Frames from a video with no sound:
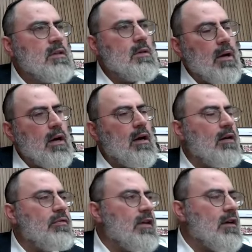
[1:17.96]
C'était pas
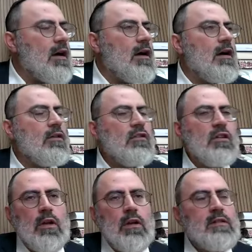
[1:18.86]
Avde
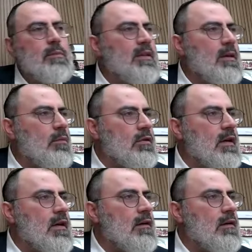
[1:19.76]
Anshemuna, c'était pas
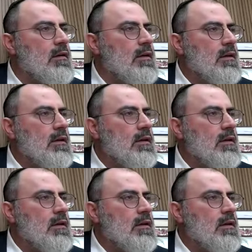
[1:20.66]
tellement ça.